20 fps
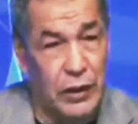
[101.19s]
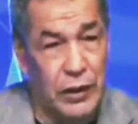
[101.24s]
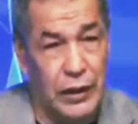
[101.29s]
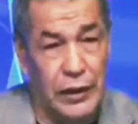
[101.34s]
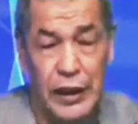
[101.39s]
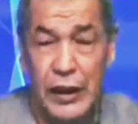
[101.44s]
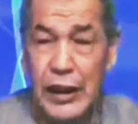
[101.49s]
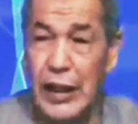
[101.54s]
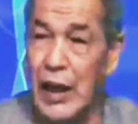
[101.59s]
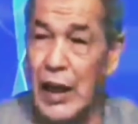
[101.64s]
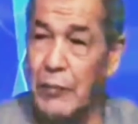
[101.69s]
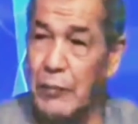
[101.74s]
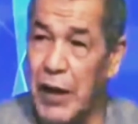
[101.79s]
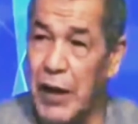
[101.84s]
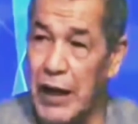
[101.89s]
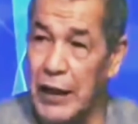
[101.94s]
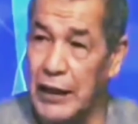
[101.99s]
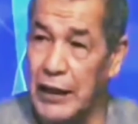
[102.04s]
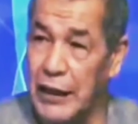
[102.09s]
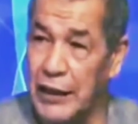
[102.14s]
انا نلعب
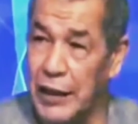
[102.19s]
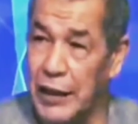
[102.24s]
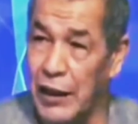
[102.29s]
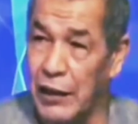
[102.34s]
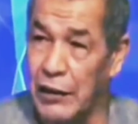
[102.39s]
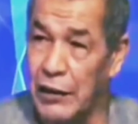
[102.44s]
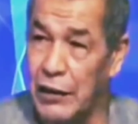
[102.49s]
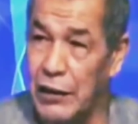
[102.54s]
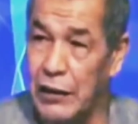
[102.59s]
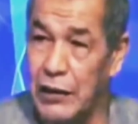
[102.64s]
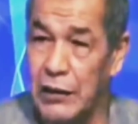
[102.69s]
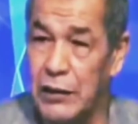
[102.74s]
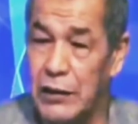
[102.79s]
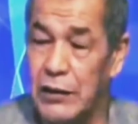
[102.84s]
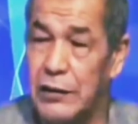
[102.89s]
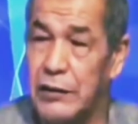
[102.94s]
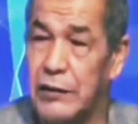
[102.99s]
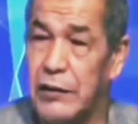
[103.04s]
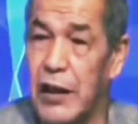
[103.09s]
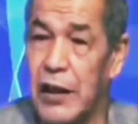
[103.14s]
معاك انا
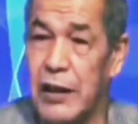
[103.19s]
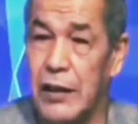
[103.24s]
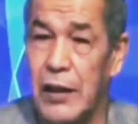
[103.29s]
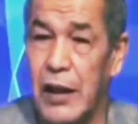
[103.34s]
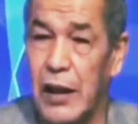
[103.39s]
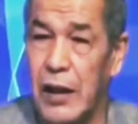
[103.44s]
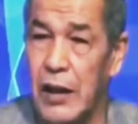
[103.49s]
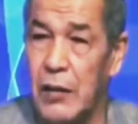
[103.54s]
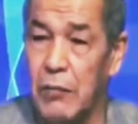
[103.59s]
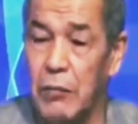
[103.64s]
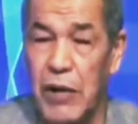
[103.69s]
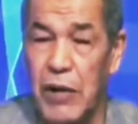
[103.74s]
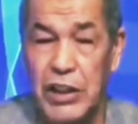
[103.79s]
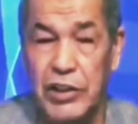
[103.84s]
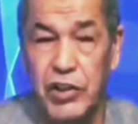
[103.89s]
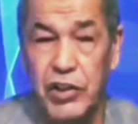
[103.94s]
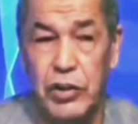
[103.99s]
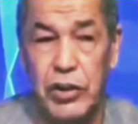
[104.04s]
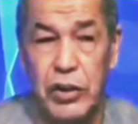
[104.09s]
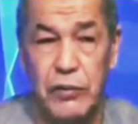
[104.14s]
انت يا
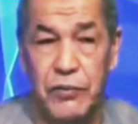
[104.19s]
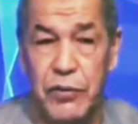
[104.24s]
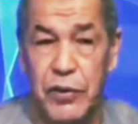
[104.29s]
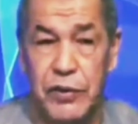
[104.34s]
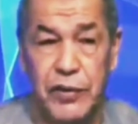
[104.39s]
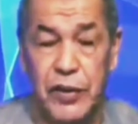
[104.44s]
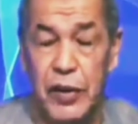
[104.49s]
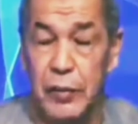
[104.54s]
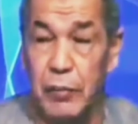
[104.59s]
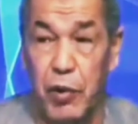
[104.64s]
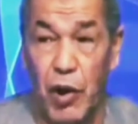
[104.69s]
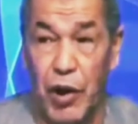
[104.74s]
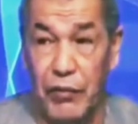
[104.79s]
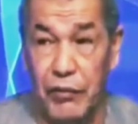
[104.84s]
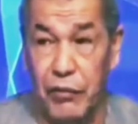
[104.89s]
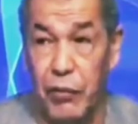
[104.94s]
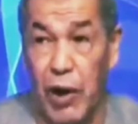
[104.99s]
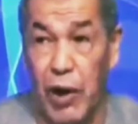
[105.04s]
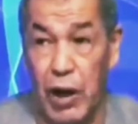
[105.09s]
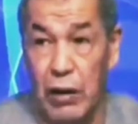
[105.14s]
ماتش ديفيسيل
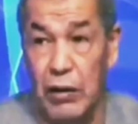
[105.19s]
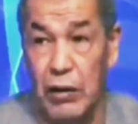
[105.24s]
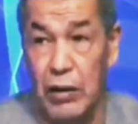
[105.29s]
بارفوا